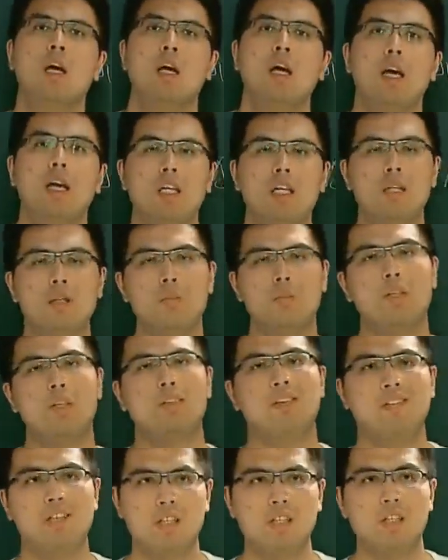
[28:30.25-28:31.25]

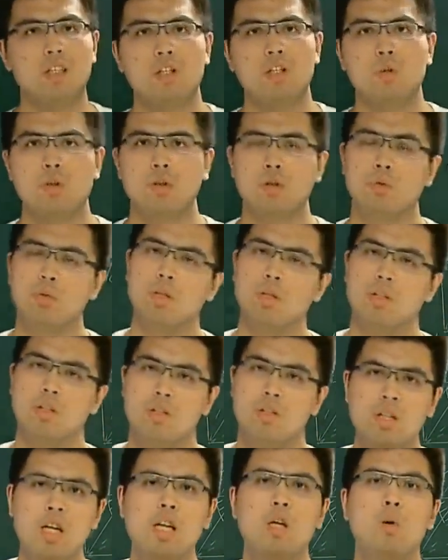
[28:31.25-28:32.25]
ABCD e 垂直。所以
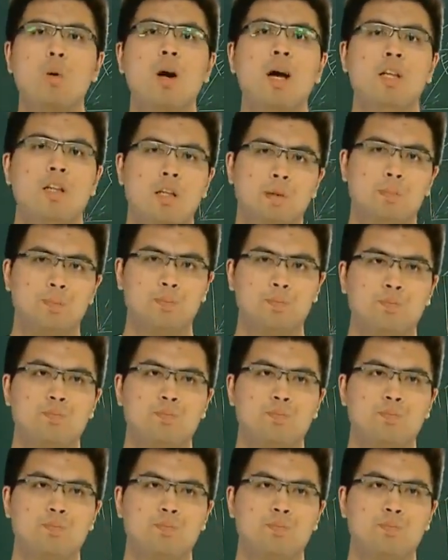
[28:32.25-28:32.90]
这一块呢。